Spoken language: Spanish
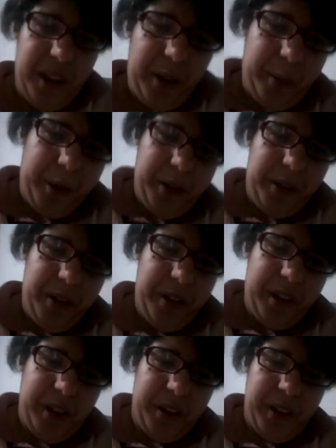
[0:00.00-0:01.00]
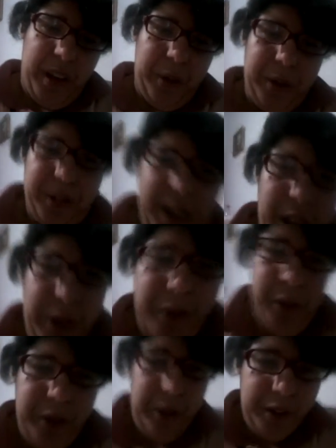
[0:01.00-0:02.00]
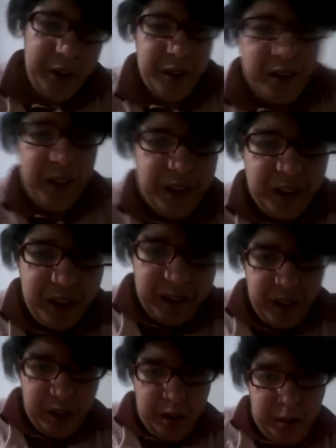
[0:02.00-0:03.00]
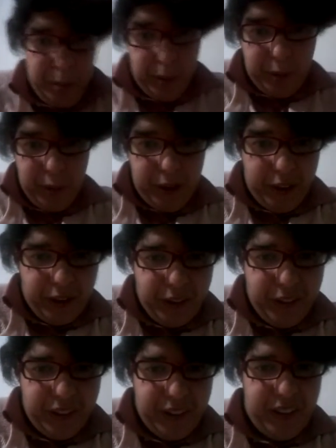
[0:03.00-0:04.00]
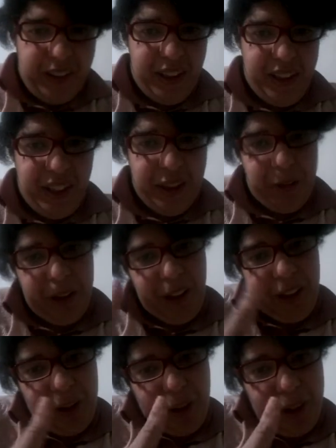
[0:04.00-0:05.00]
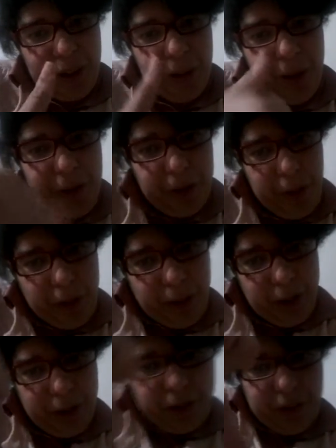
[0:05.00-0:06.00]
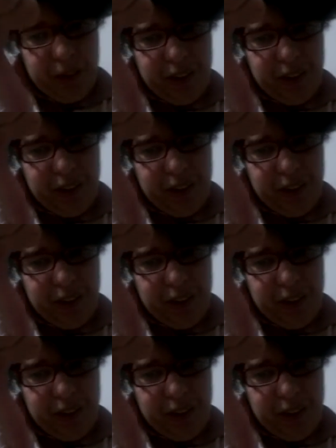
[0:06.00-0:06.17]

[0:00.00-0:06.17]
Y bueno, si os ha gustado mi vídeo, dadle un dedito arriba, no abajo.